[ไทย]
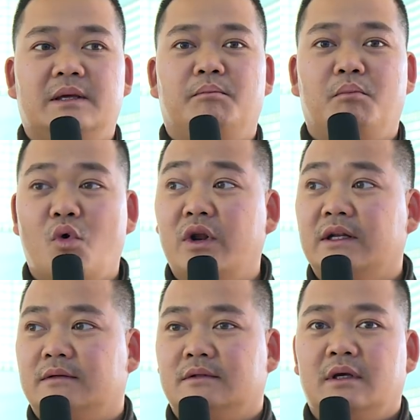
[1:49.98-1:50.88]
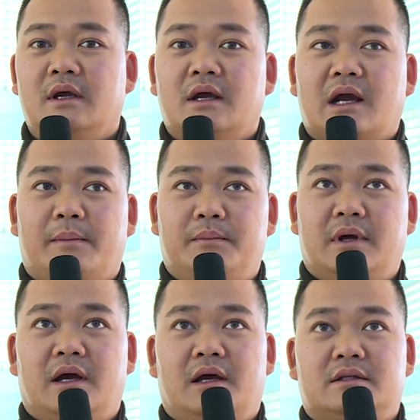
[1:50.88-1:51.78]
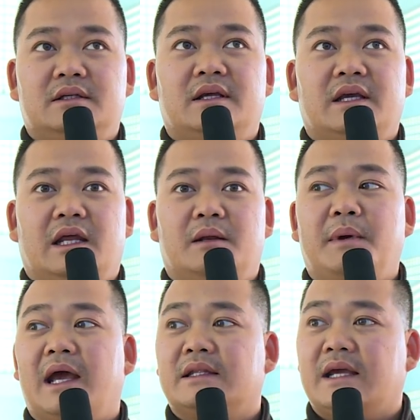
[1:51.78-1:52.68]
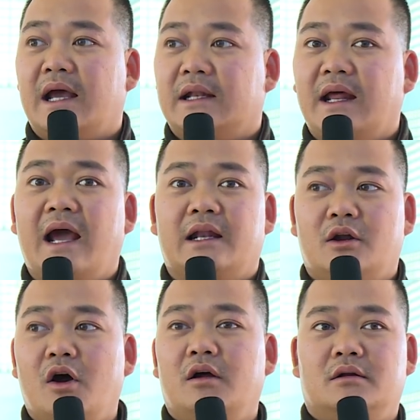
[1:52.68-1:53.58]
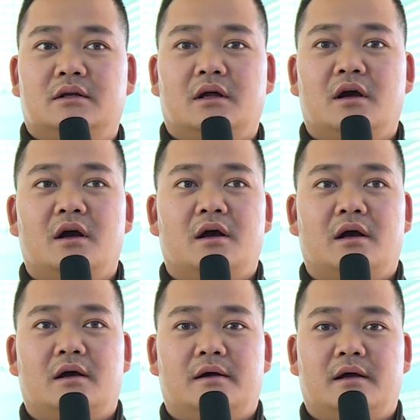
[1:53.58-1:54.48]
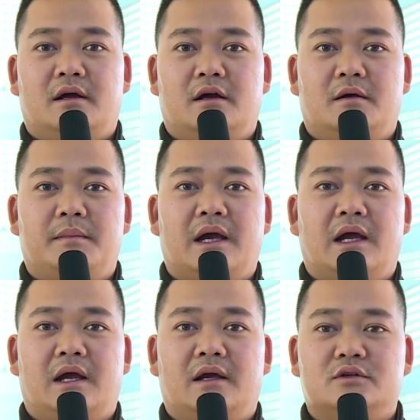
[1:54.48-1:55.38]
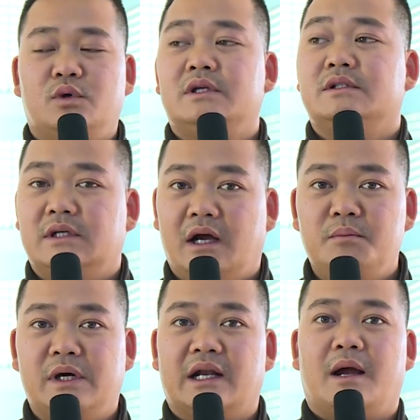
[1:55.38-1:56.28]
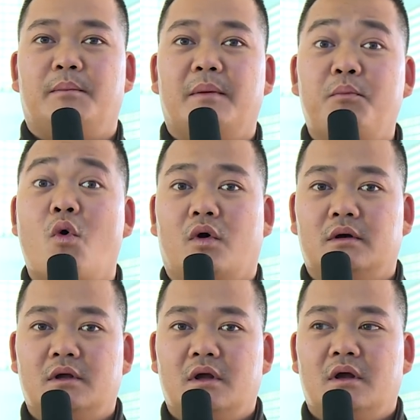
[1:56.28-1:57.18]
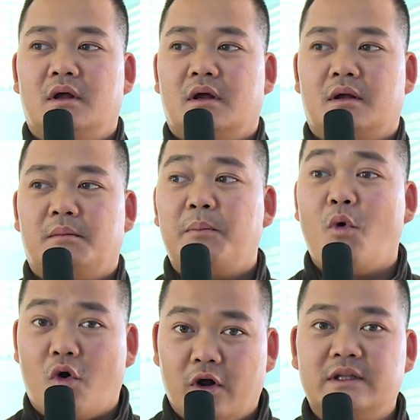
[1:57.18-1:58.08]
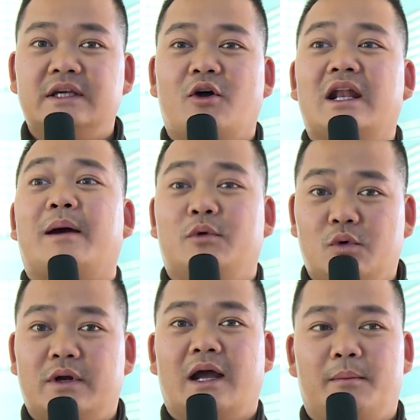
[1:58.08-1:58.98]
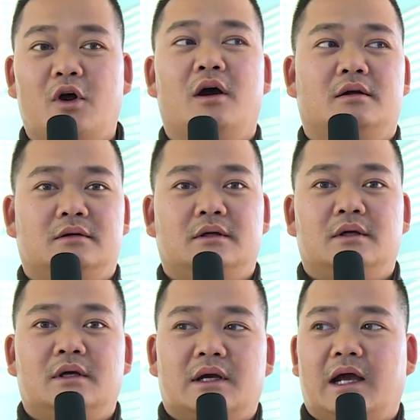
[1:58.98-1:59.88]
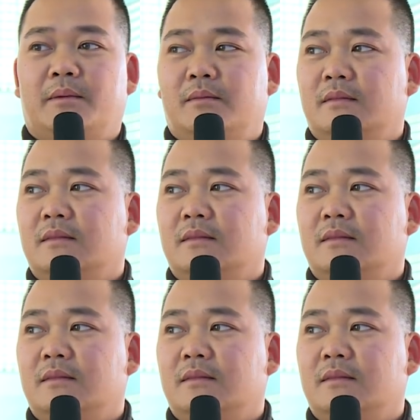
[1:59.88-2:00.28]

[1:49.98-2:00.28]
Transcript: อิ่มบุญกับที่ได้เห็นพระอาจารย์ท่านเนาะแล้วก็มาช่วยเหลือเหมือนกับมาปลุกมาปลุกคนที่นอนหลับอยู่นะครับเนาะครับ